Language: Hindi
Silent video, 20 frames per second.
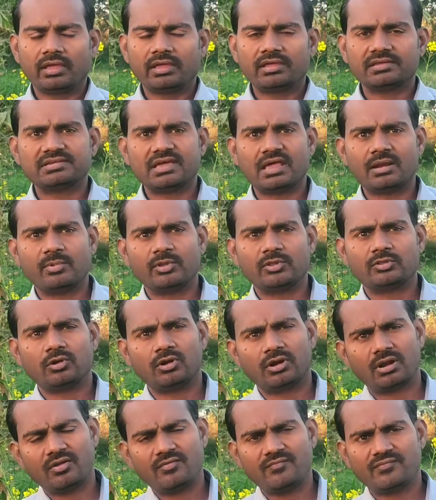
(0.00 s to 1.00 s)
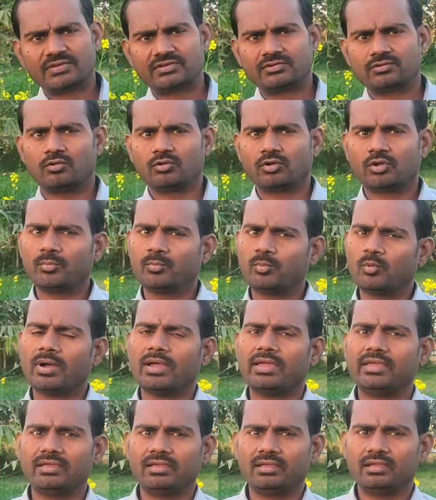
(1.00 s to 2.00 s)
किसान मित्रों रबी फसलों की
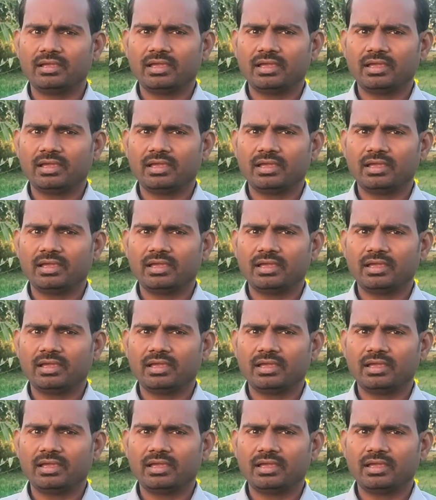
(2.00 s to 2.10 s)
बुआई